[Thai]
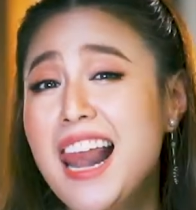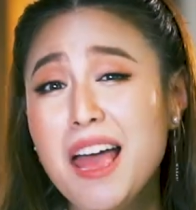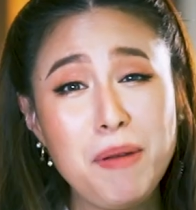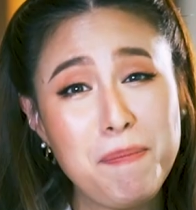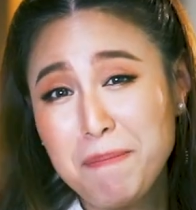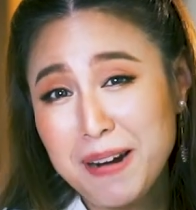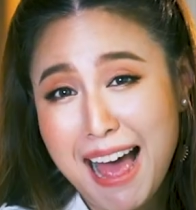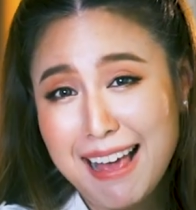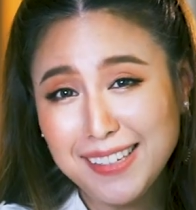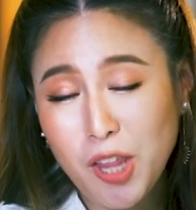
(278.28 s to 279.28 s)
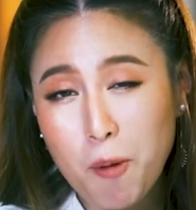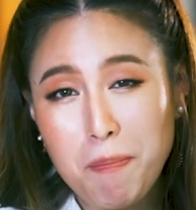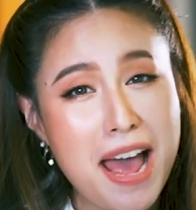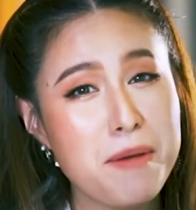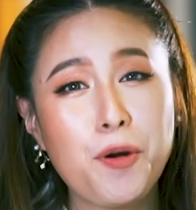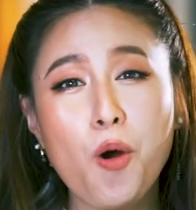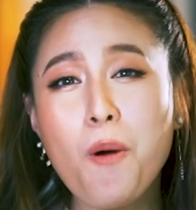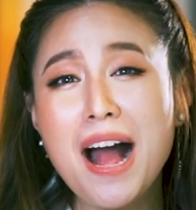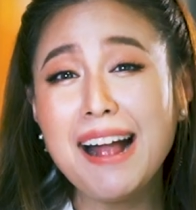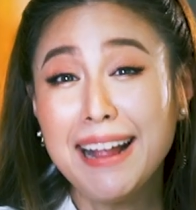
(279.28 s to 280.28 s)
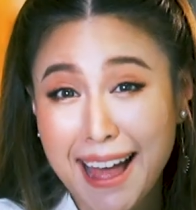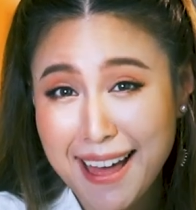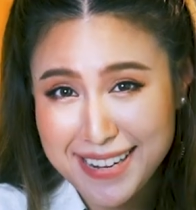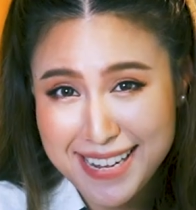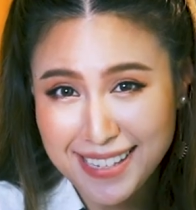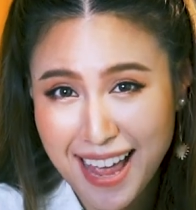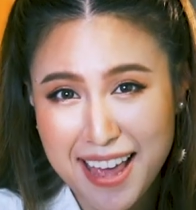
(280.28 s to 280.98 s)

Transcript: และไม่เป็นปัญหาอีกต่อไปเพราะว่างานนี้ไซ